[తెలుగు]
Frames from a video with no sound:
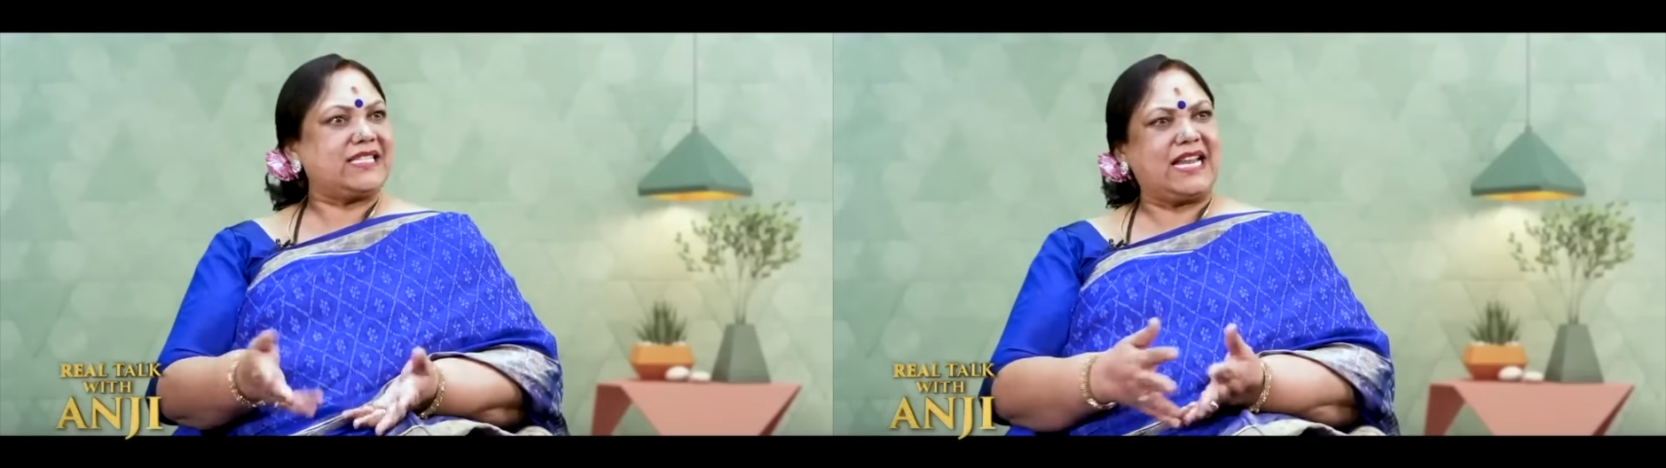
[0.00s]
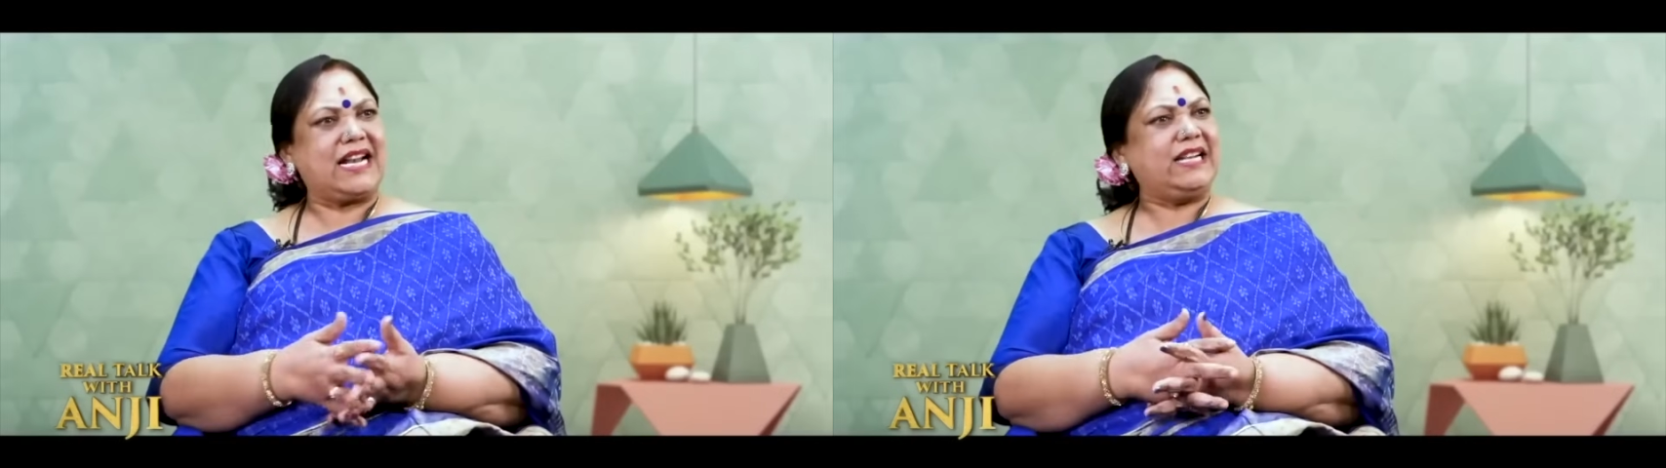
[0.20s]

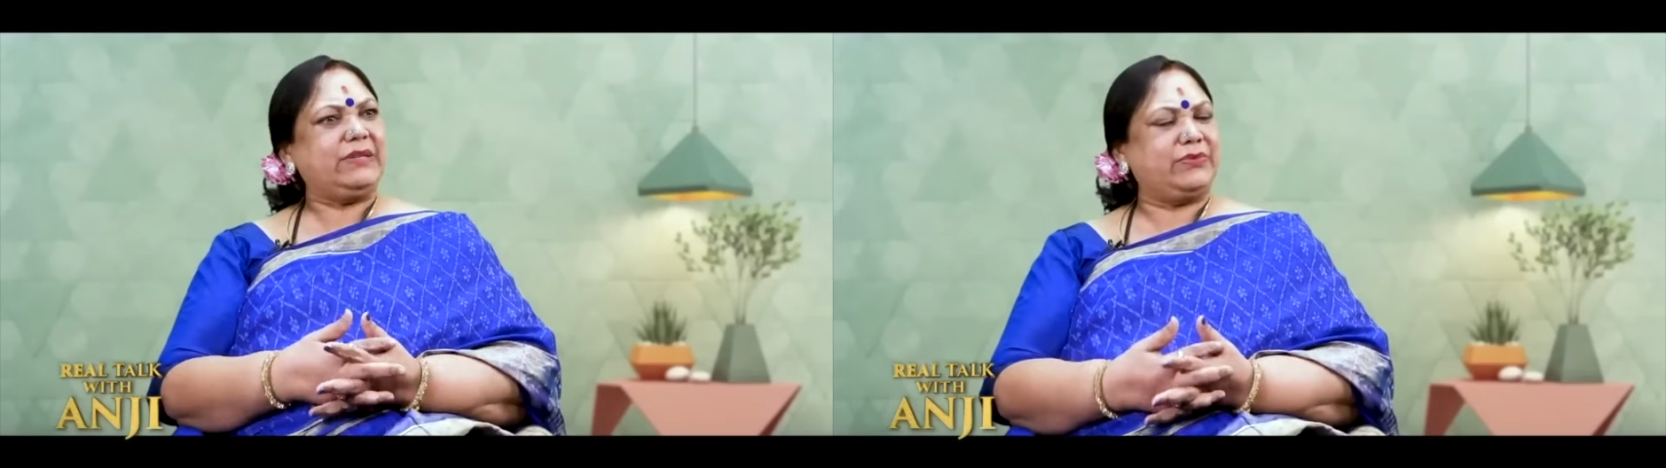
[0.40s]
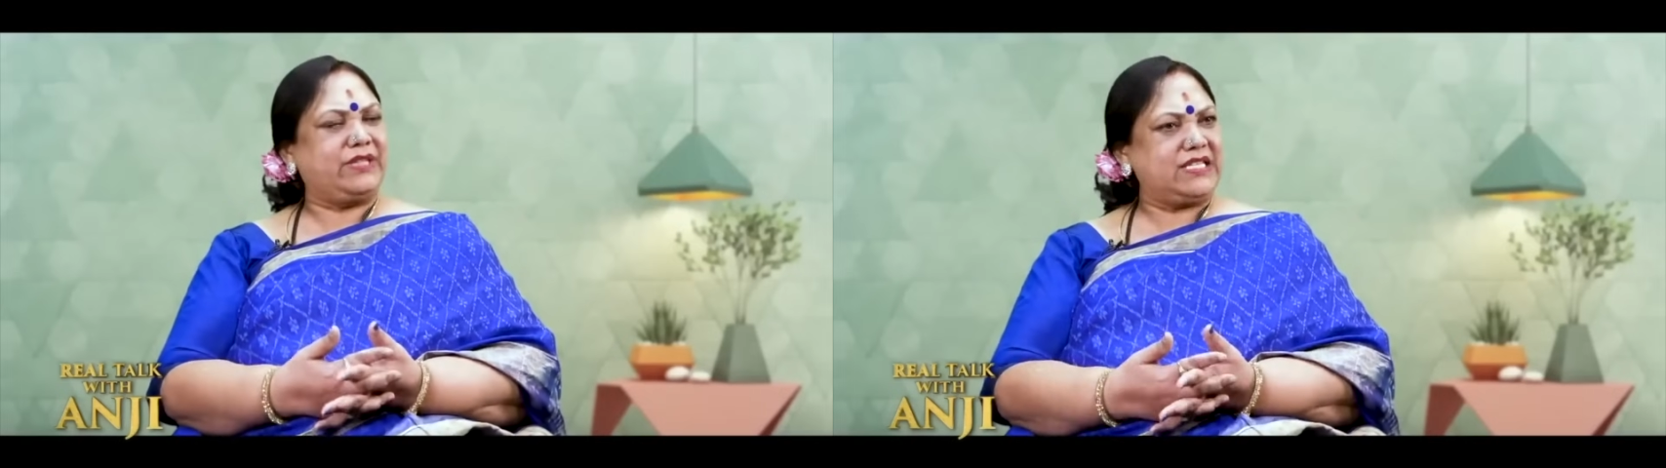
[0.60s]
అసలు
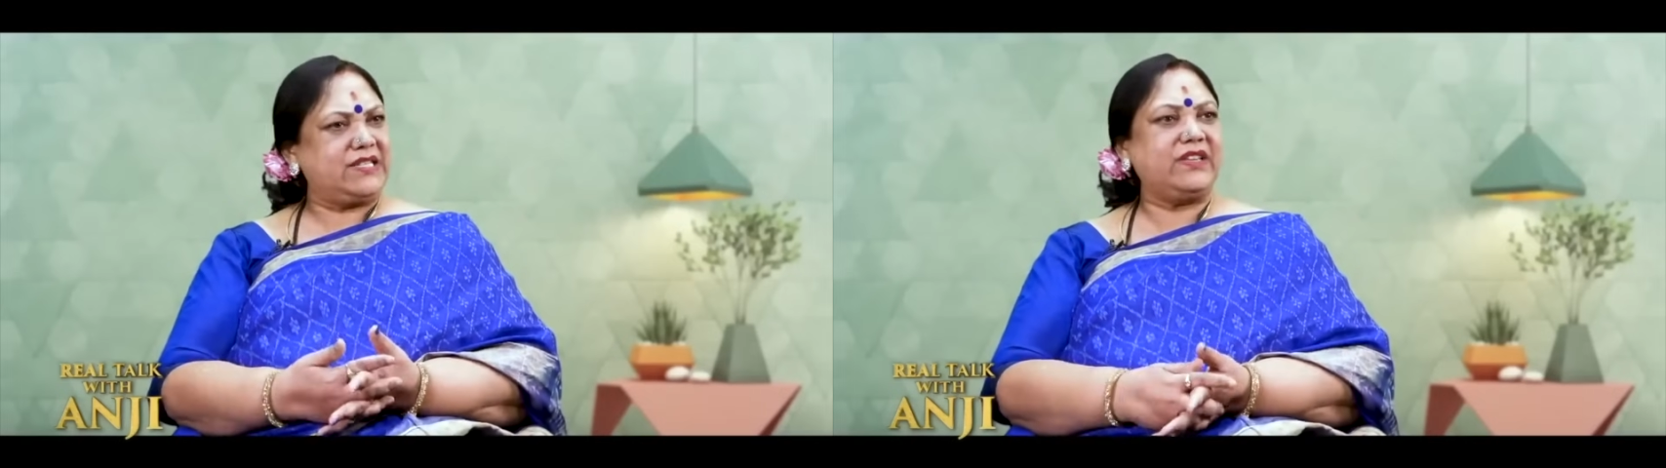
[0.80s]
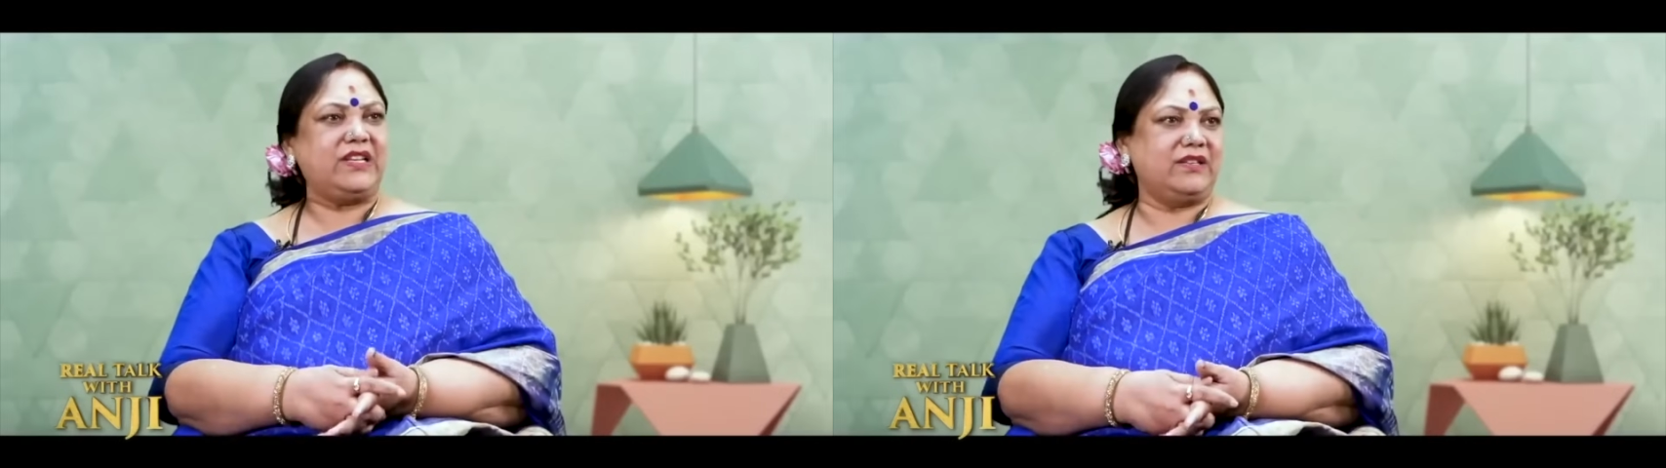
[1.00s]
అలాంటి
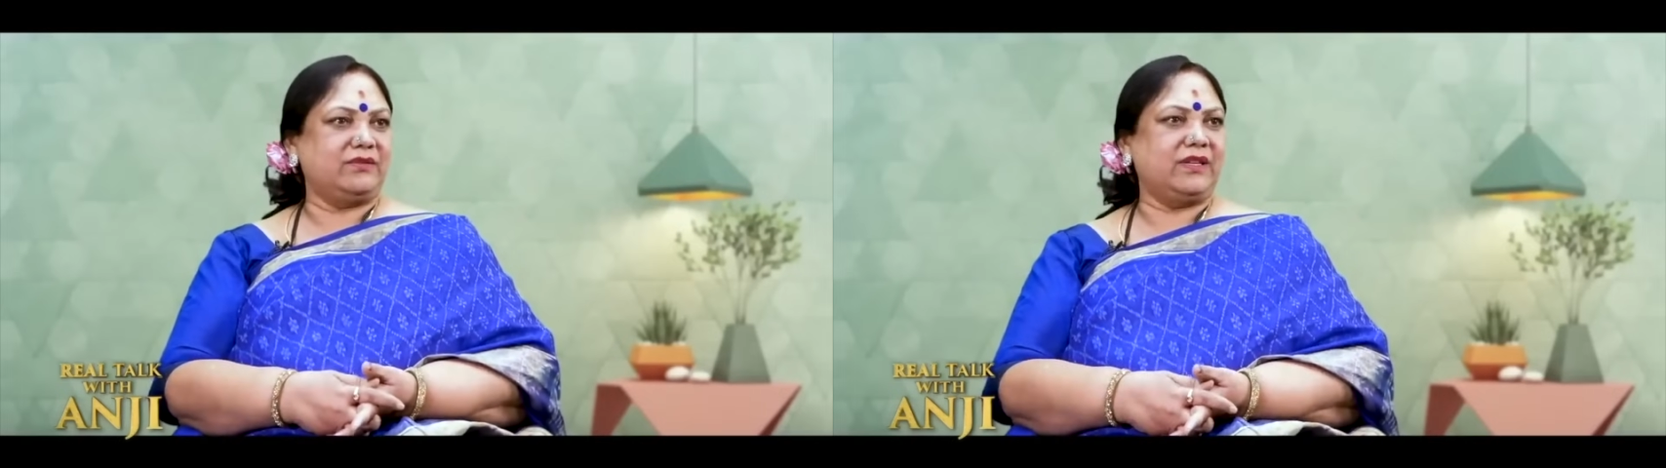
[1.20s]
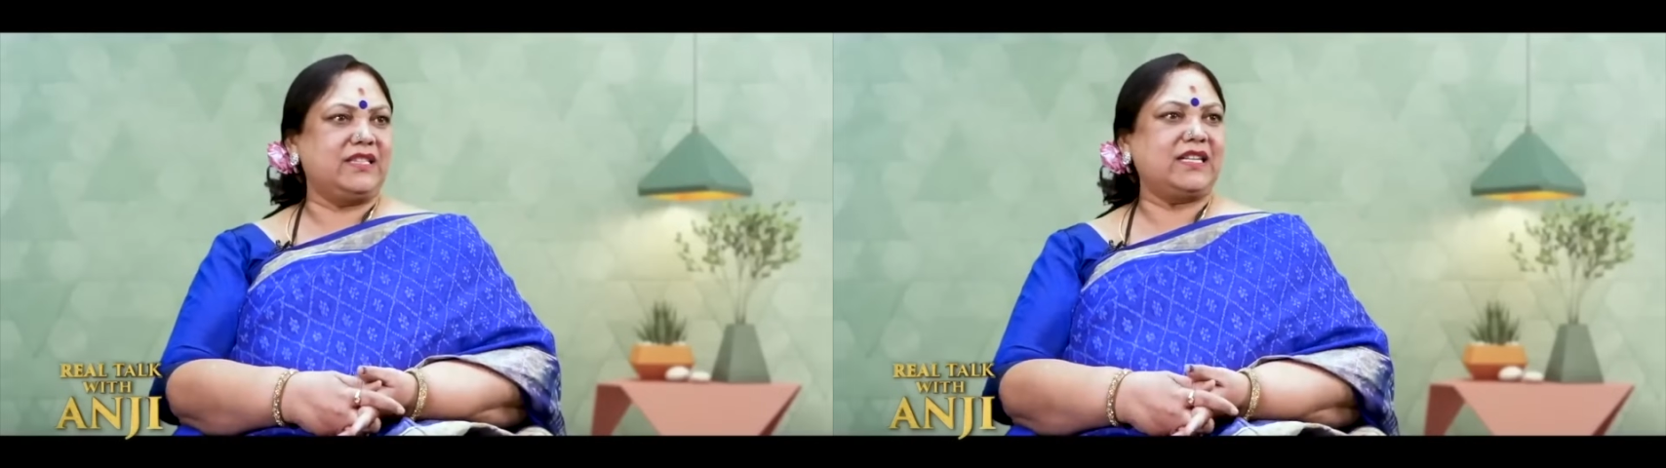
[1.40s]
ఉద్దేశమే
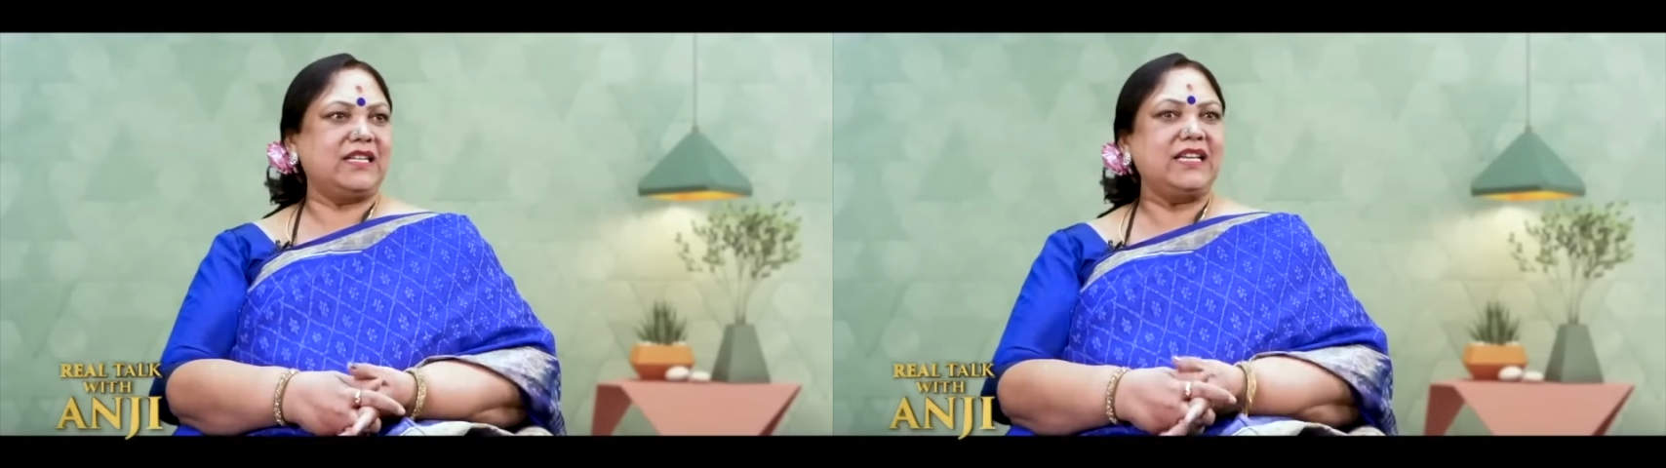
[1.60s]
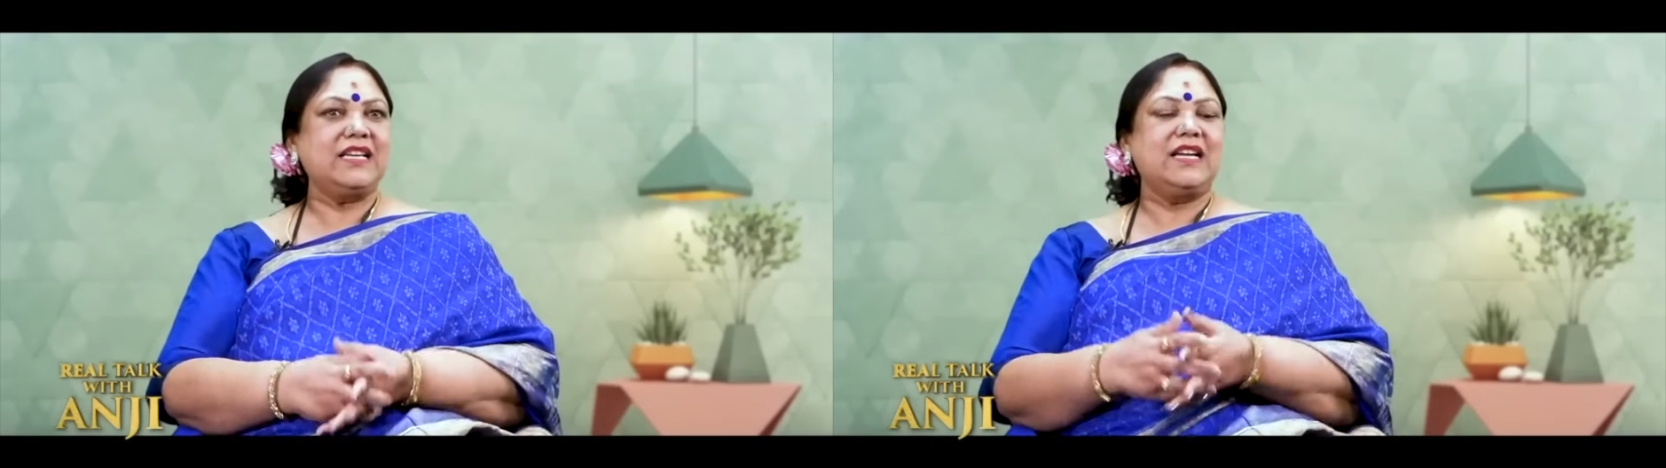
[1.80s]
లేదు
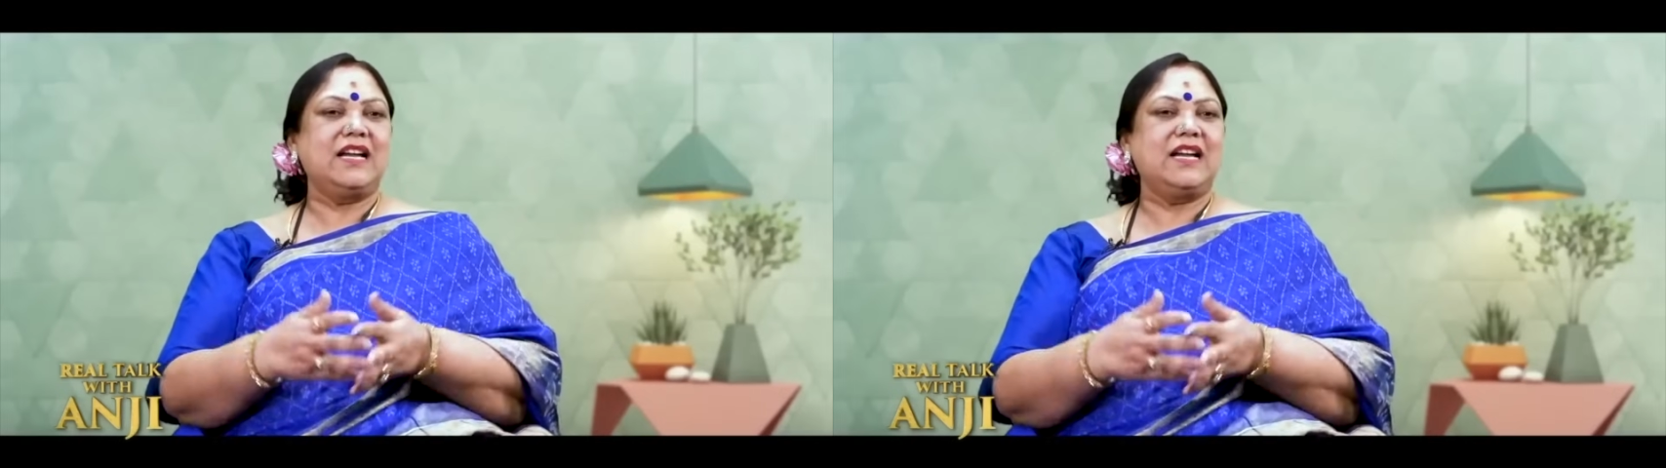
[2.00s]
ఎందుకంటే